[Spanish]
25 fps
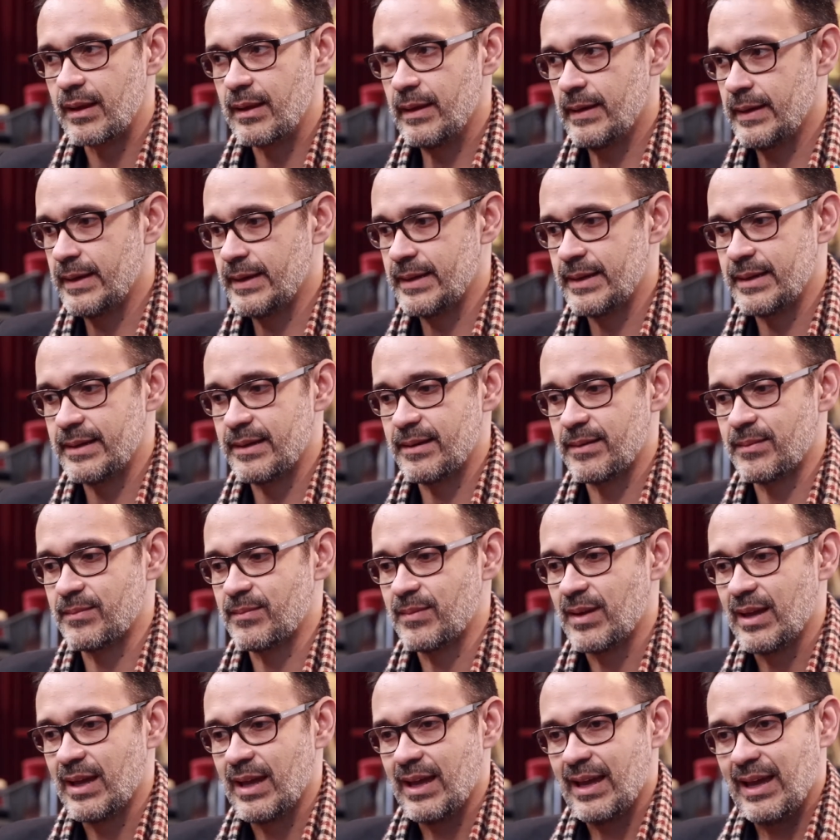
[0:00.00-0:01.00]
Eh,
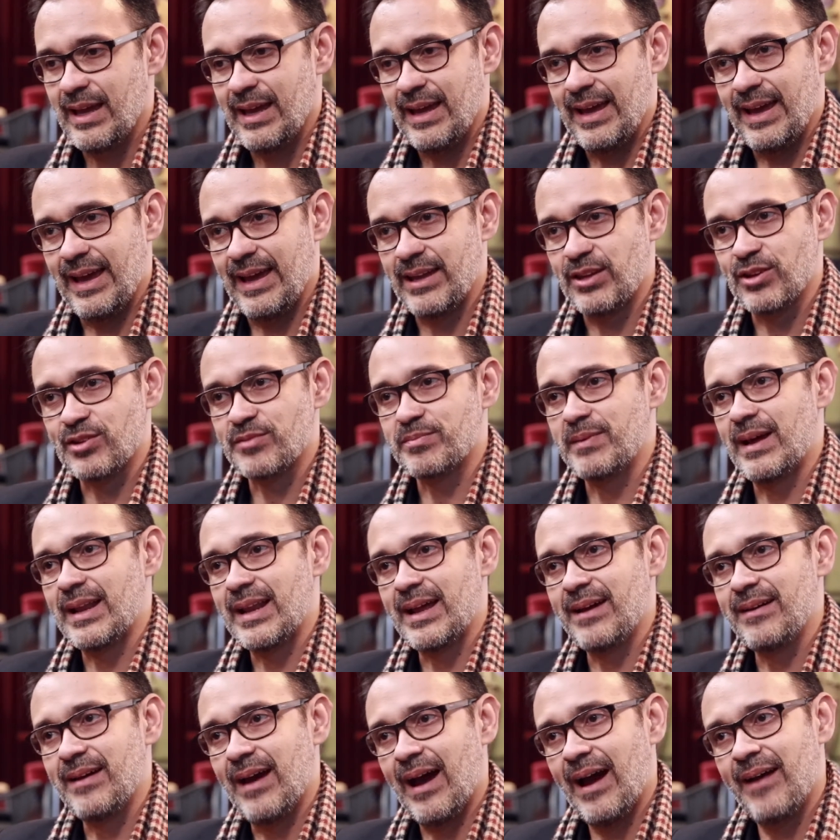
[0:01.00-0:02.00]
ellos
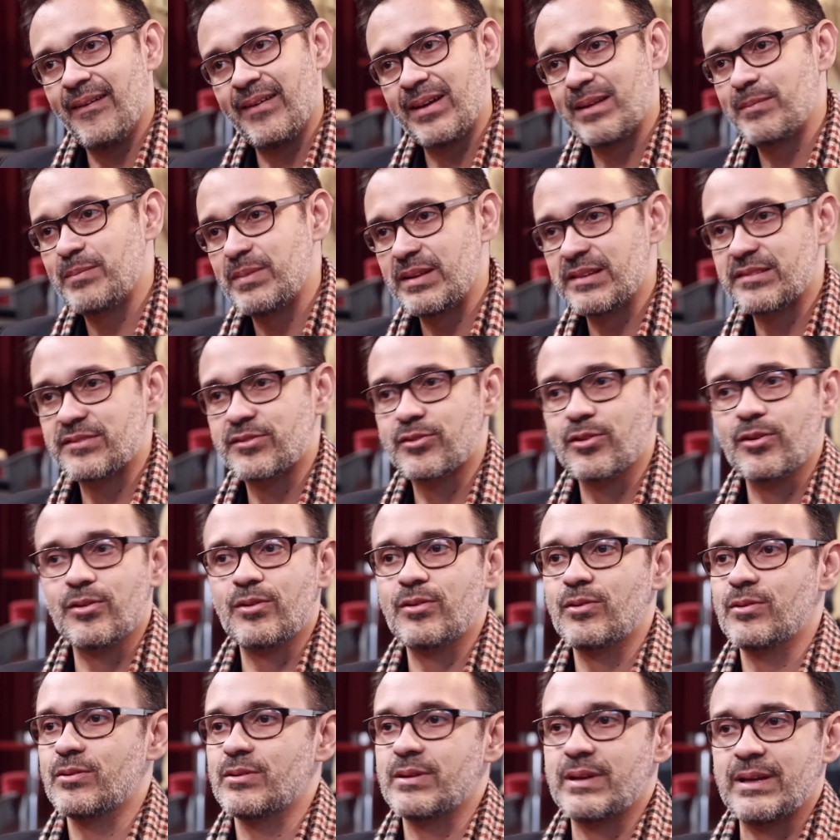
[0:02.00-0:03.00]
van a haber
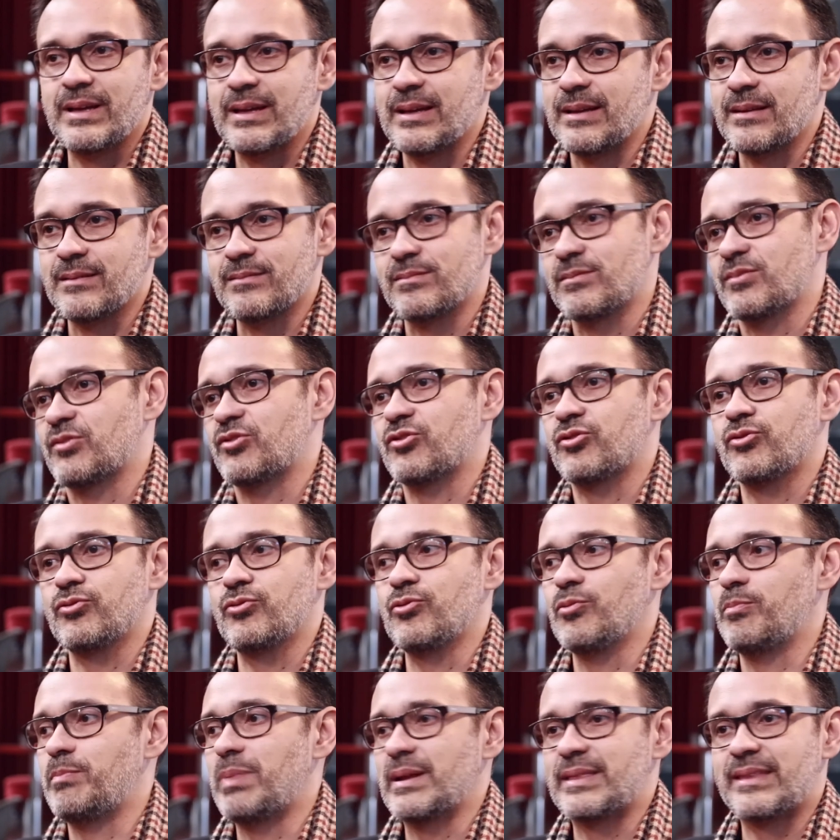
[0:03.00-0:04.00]
visto eh,
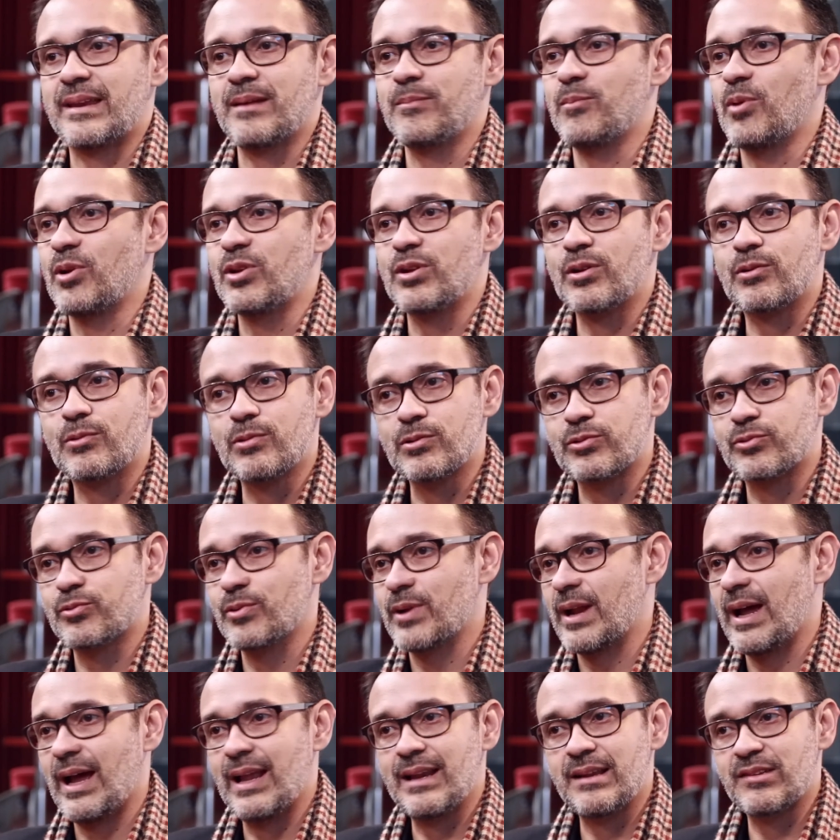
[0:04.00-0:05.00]
su patrimonio
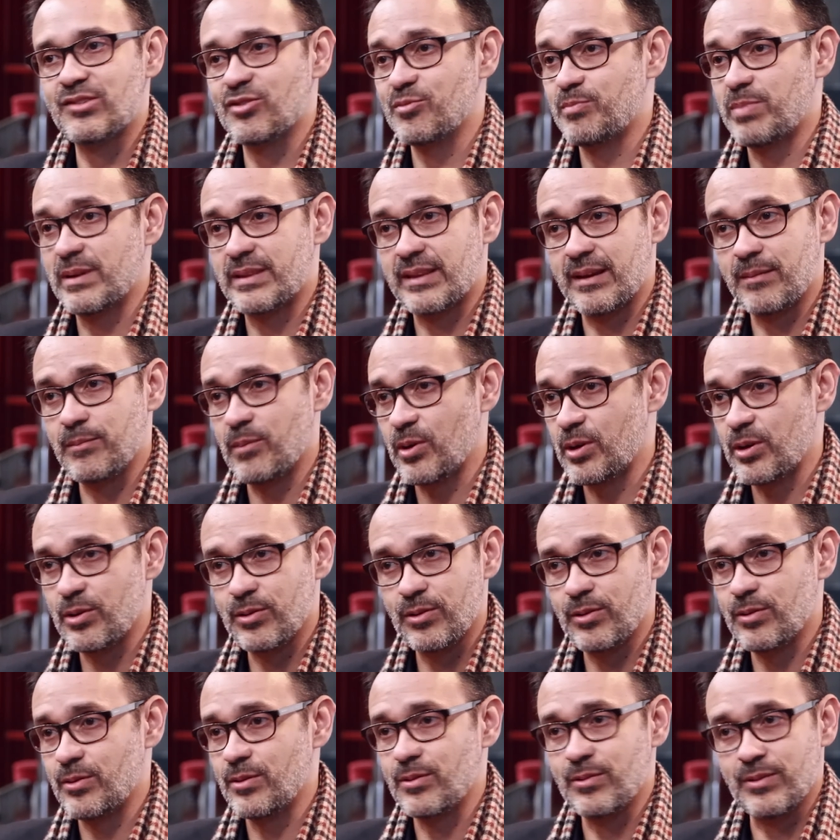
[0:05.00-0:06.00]
cultural y su
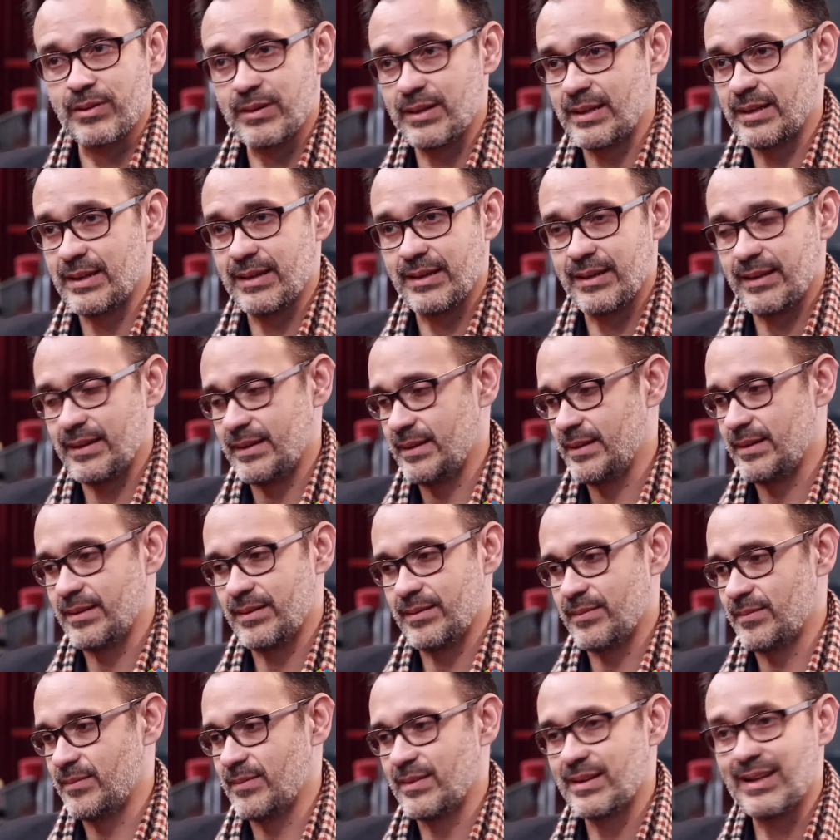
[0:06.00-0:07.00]
patrimonio
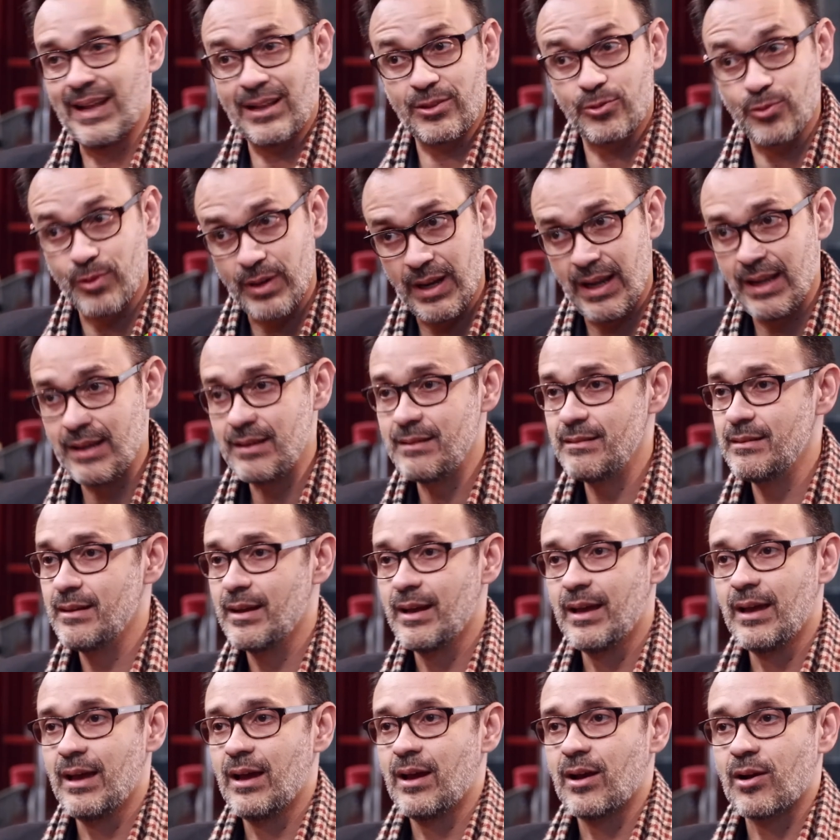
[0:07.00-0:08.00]
eh, natural
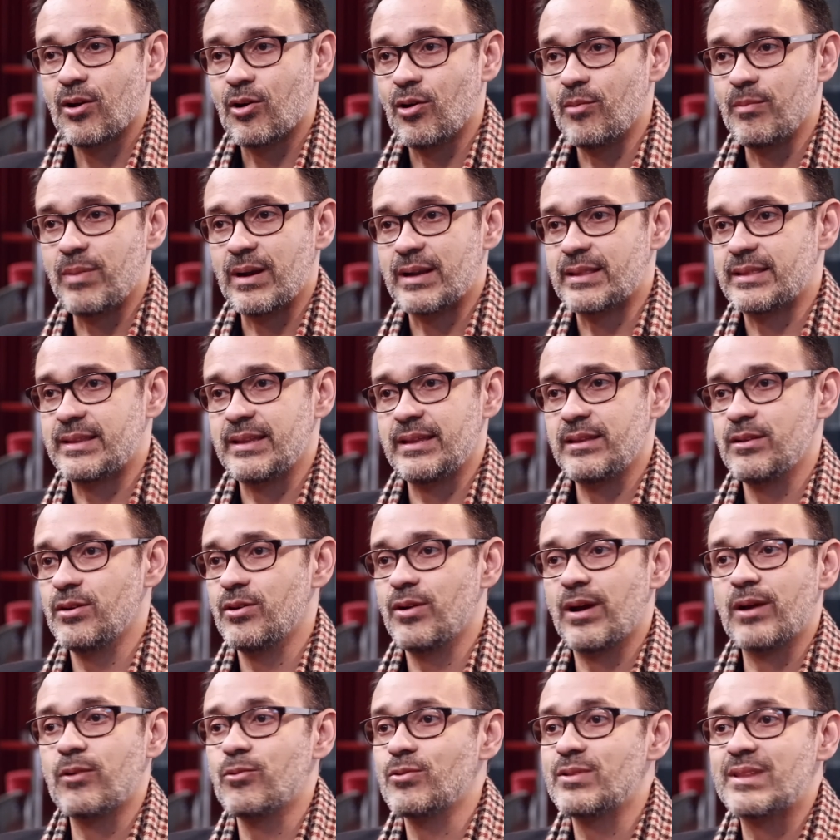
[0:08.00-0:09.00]

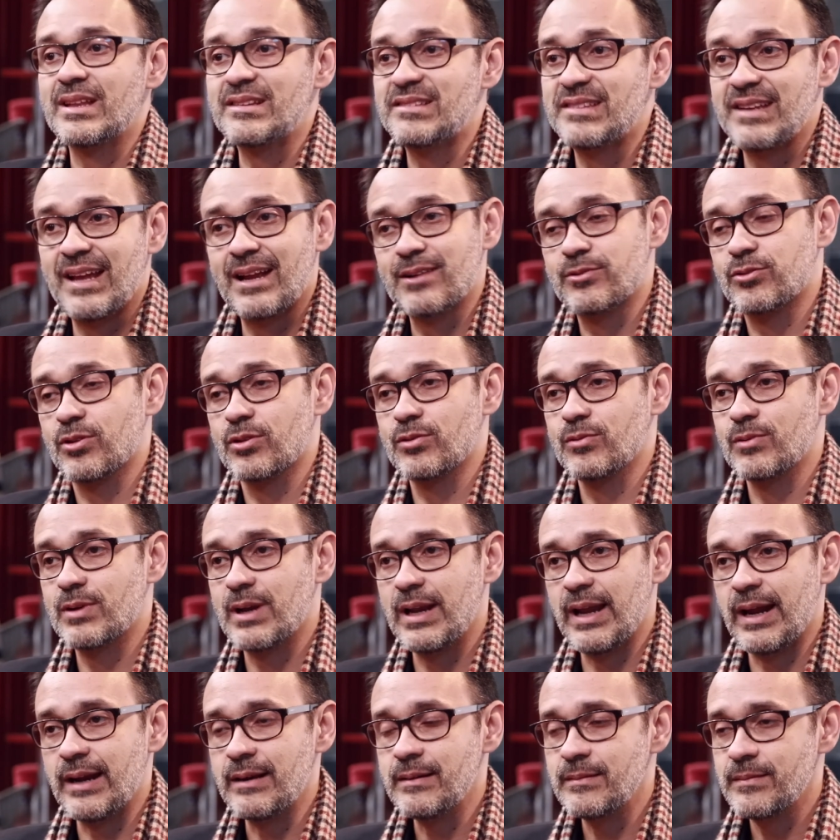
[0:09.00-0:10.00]
convertido en un desierto
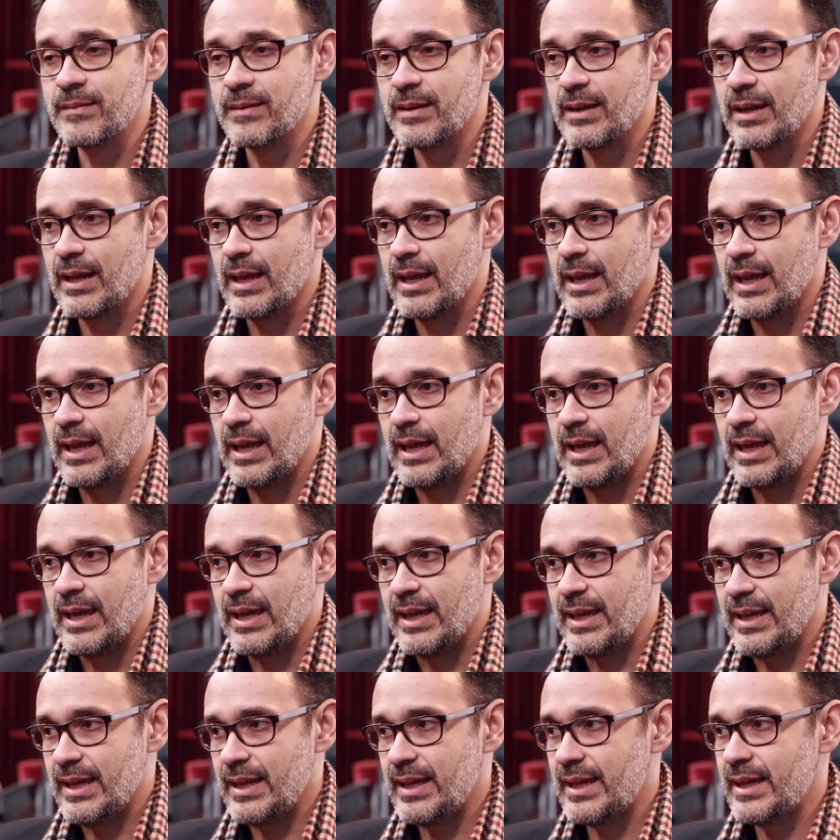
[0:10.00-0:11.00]
nuclear
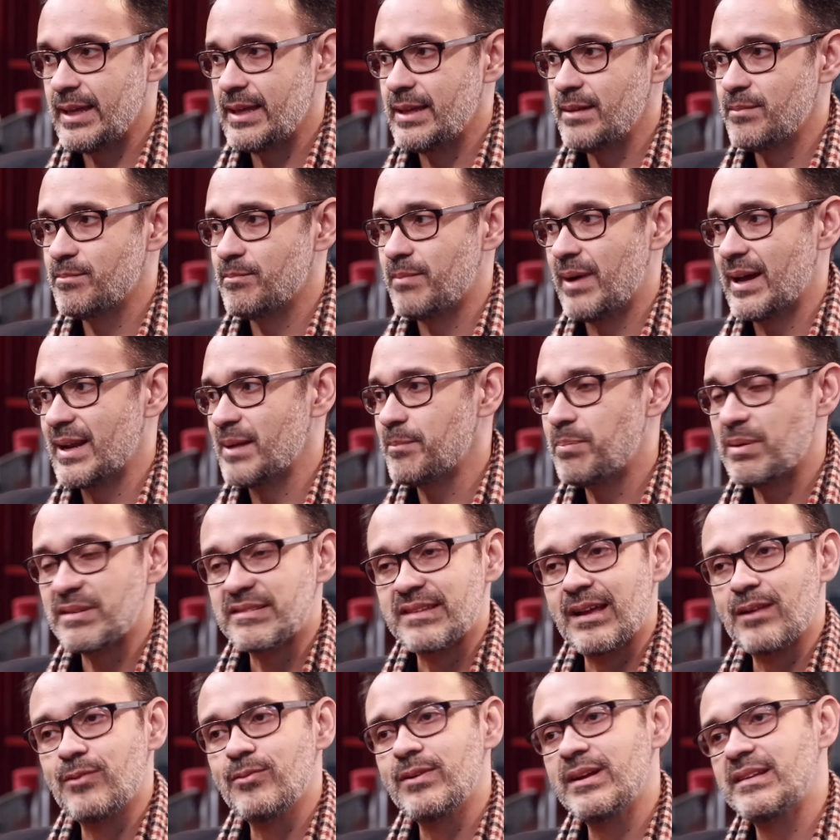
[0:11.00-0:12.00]
y van a
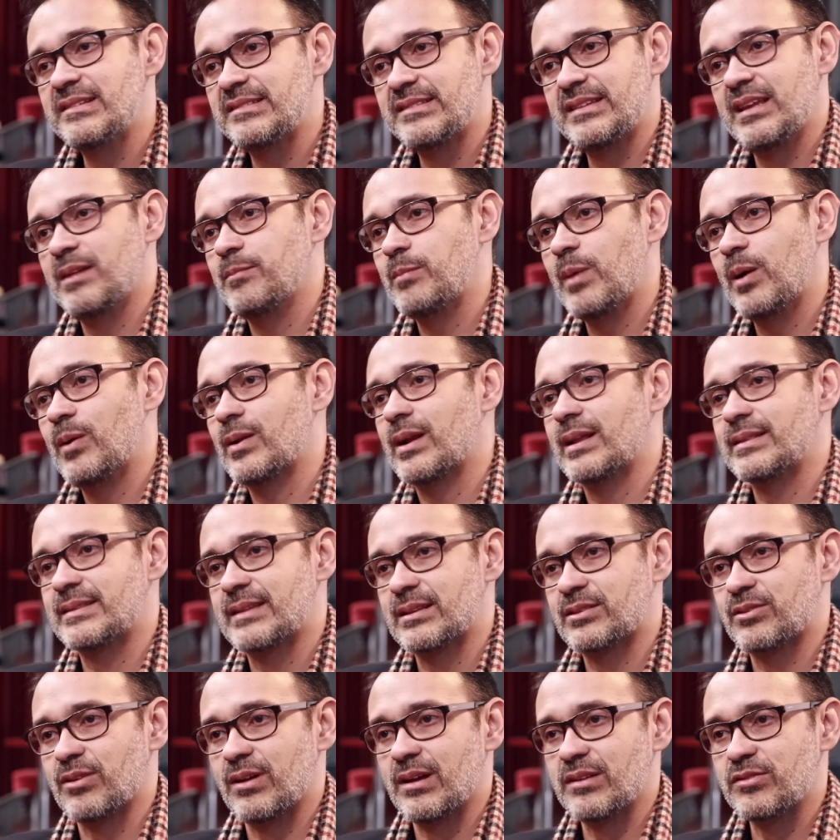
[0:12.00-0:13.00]
pasar un estigma
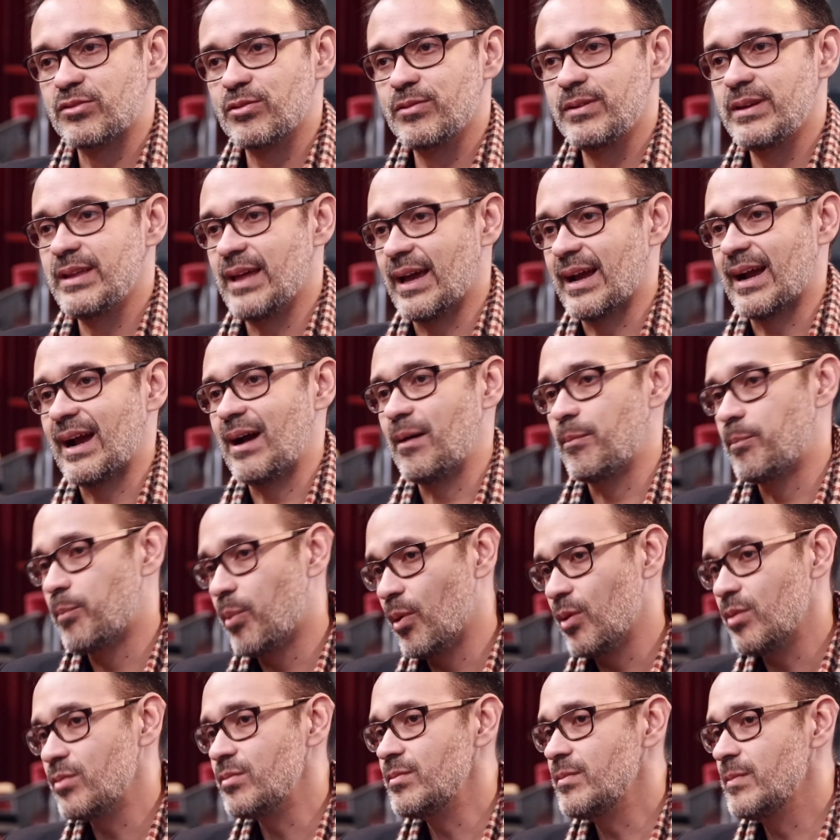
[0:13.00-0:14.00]
durante toda su vida. En
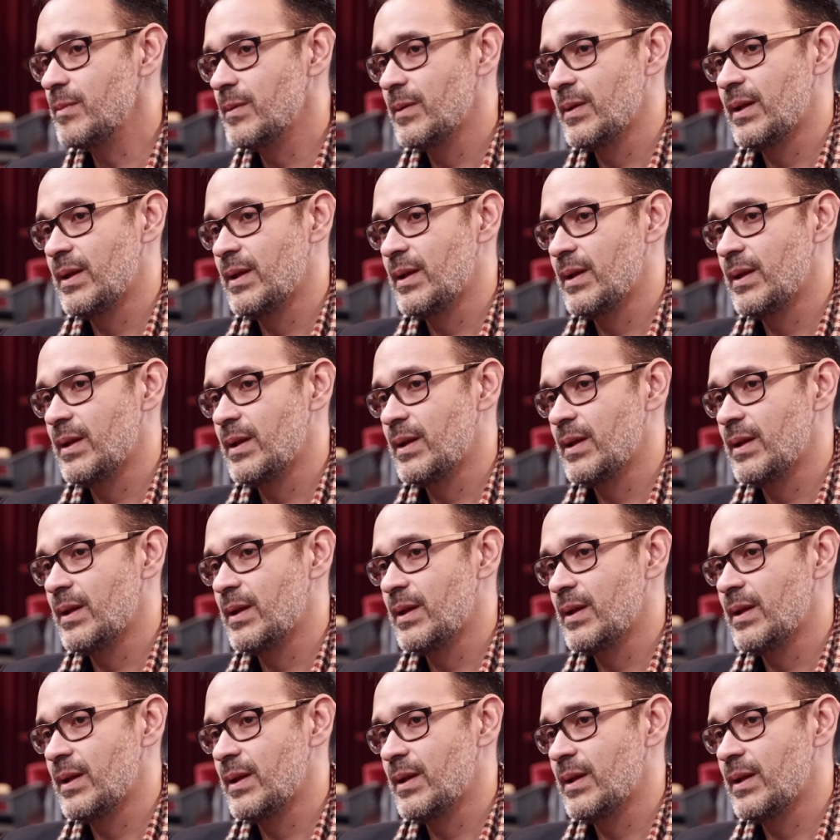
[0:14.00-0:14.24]
Japón